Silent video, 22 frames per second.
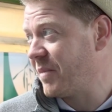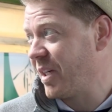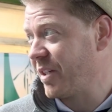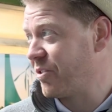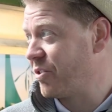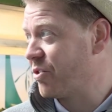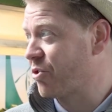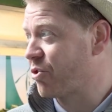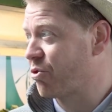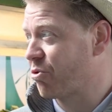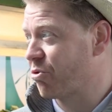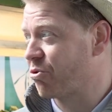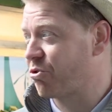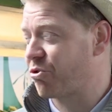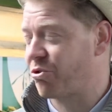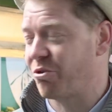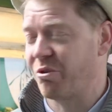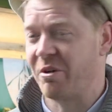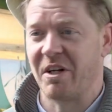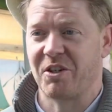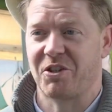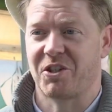Das ist schon ein
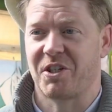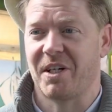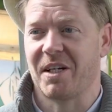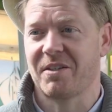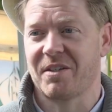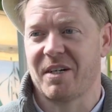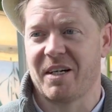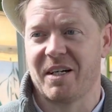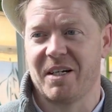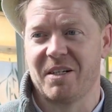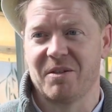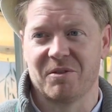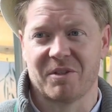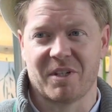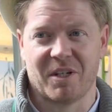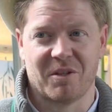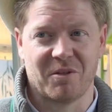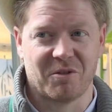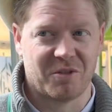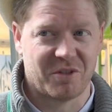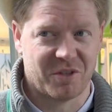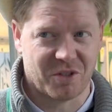schöner Stadtteil
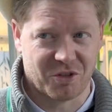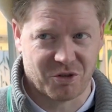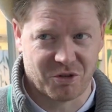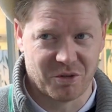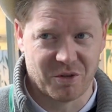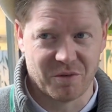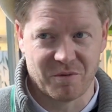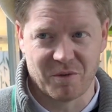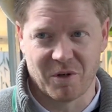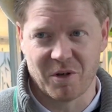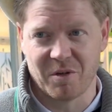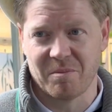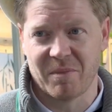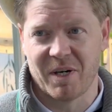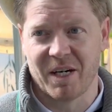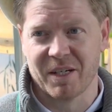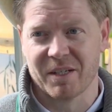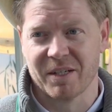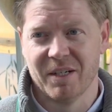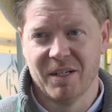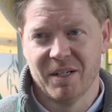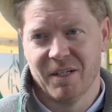und dann noch dieser schöne
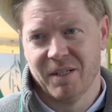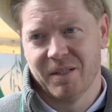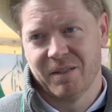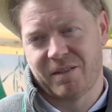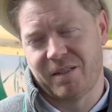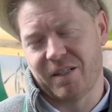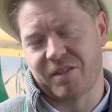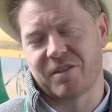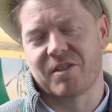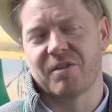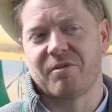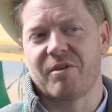Wochenmarkt. Das